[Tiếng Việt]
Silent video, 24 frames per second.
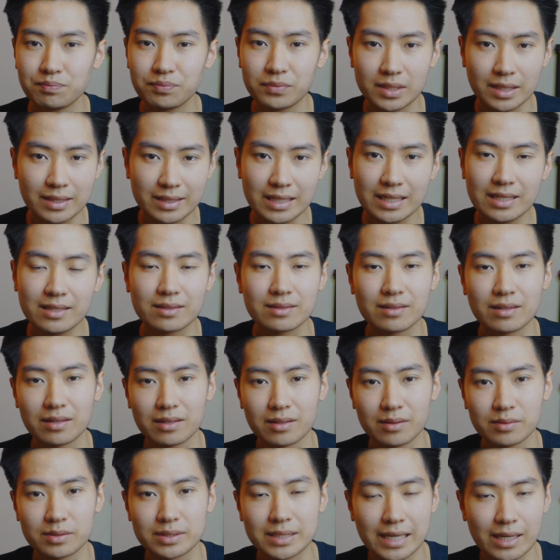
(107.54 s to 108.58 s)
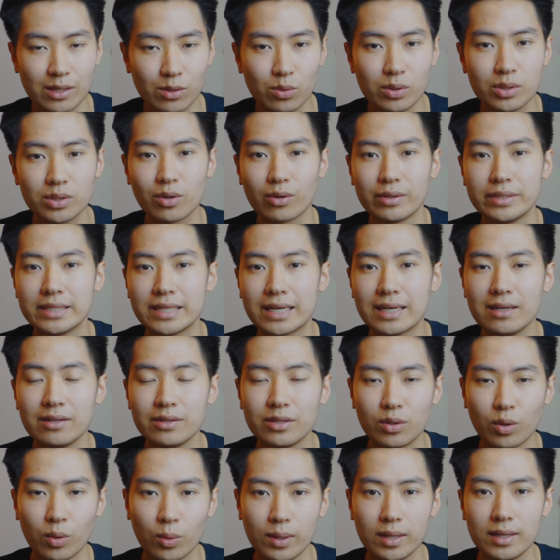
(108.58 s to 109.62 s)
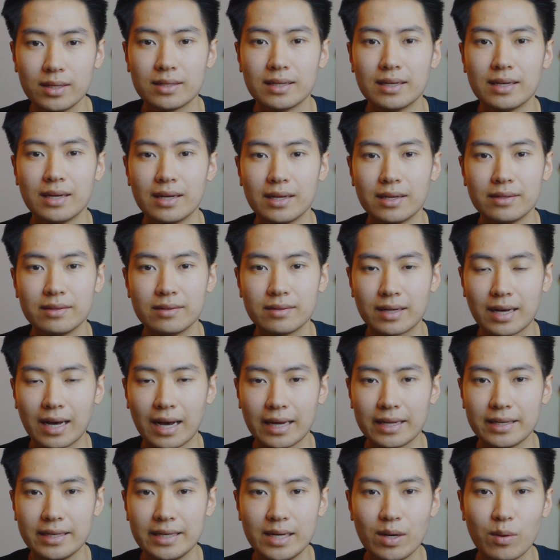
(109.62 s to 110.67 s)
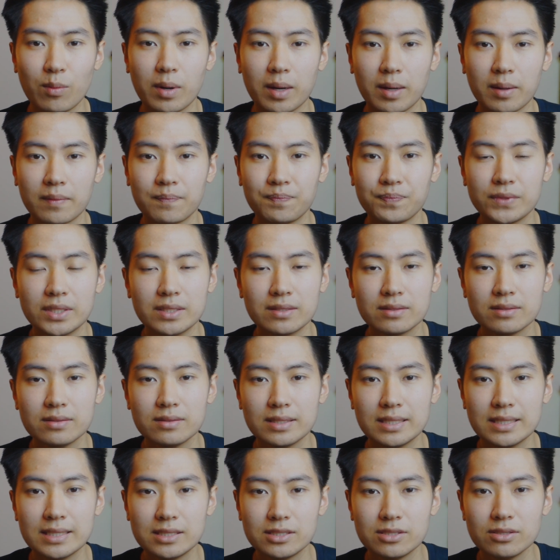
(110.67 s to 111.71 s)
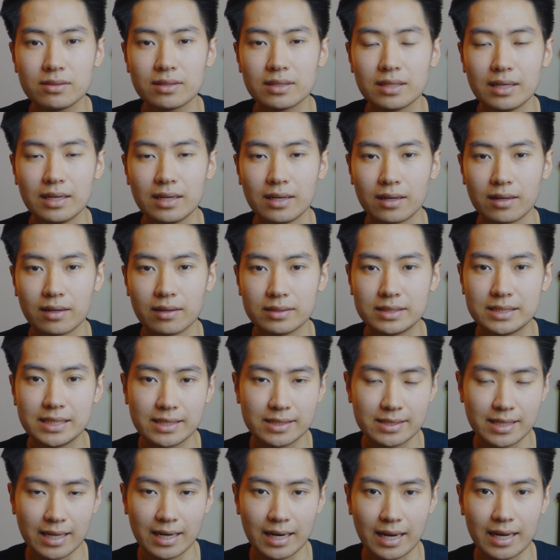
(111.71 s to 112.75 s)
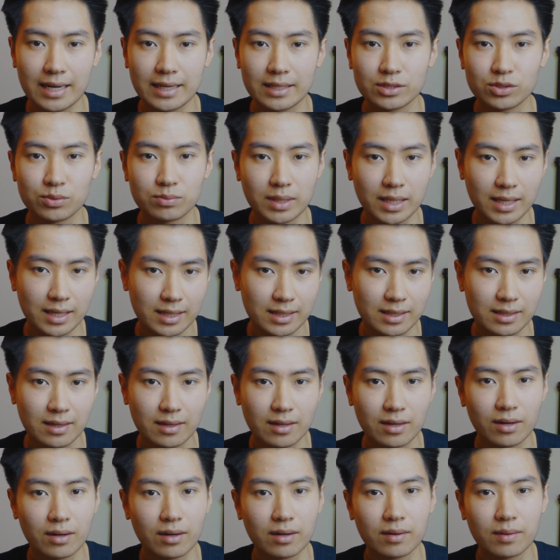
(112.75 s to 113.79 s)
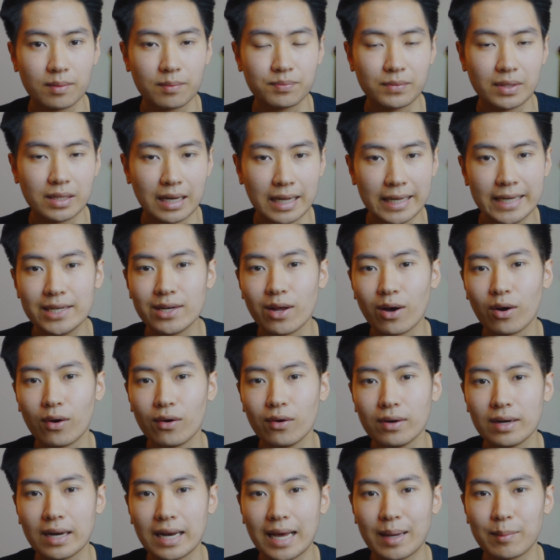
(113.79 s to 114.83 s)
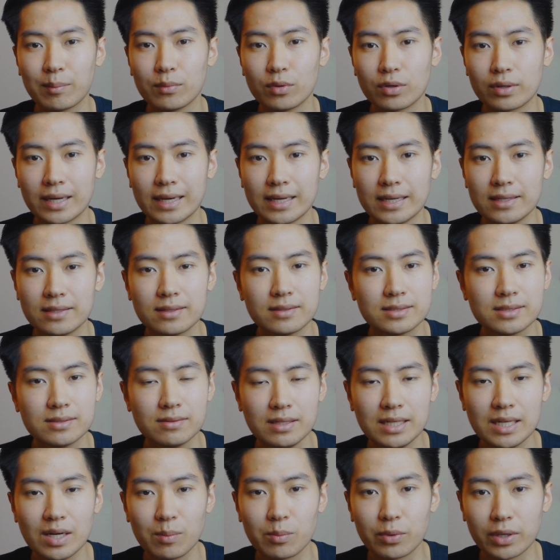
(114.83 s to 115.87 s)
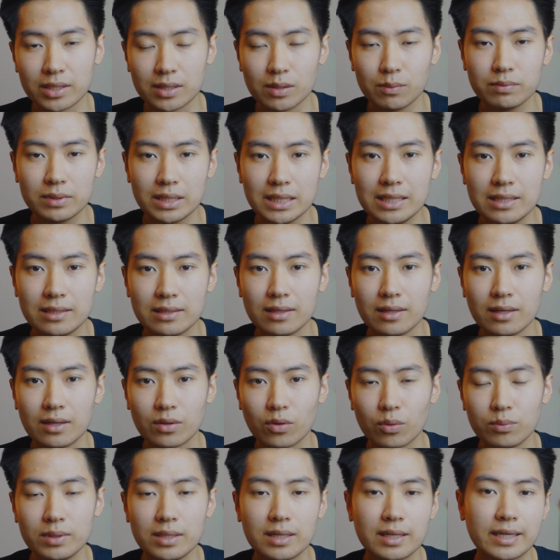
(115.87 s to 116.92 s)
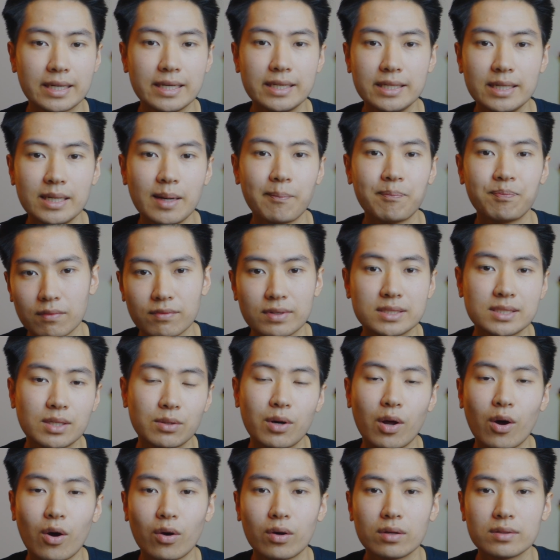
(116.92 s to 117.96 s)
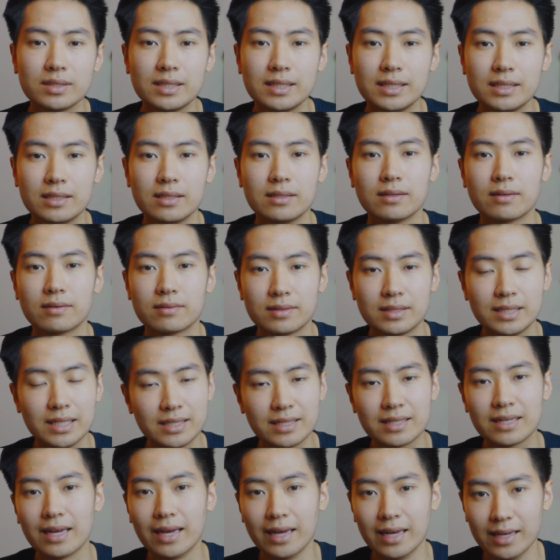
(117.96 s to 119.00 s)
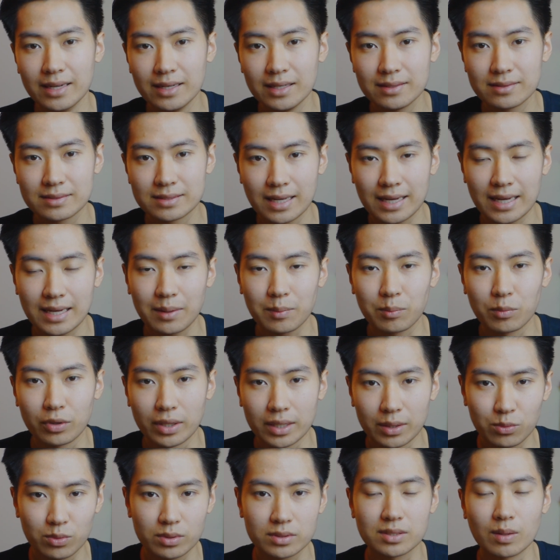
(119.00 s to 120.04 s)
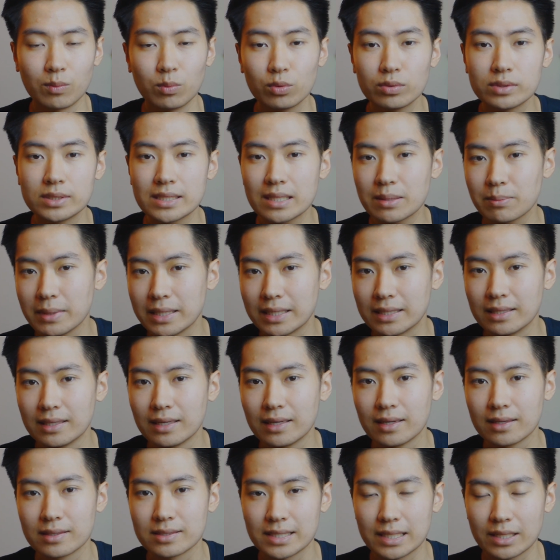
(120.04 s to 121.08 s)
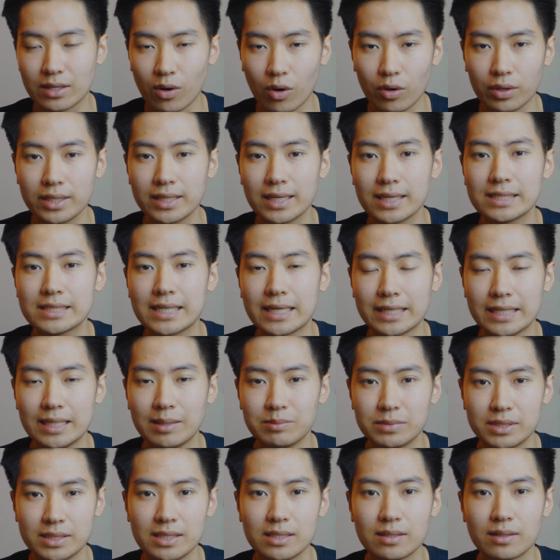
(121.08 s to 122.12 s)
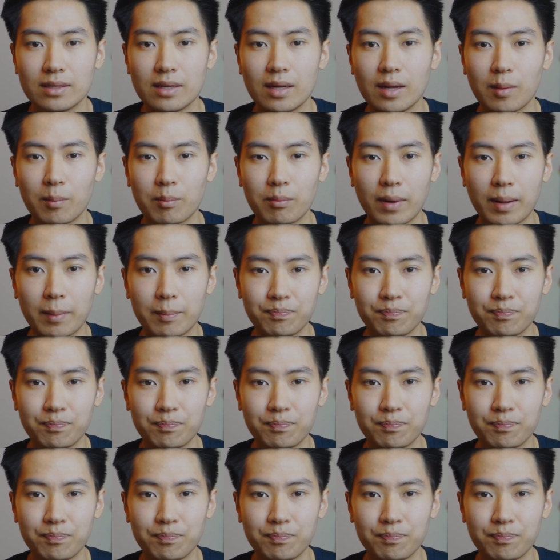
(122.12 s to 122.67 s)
Tất nhiên sẽ luôn có những cái lời khuyên, những cái điều mà những người đi trước chia sẻ lại, chúng ta lấy nó làm một cái dữ liệu, một cái thông tin cũng như là kinh nghiệm, và sau đó thì thiết kế ra một cái cuộc sống của riêng mình, sẽ có những cái trải nghiệm riêng mà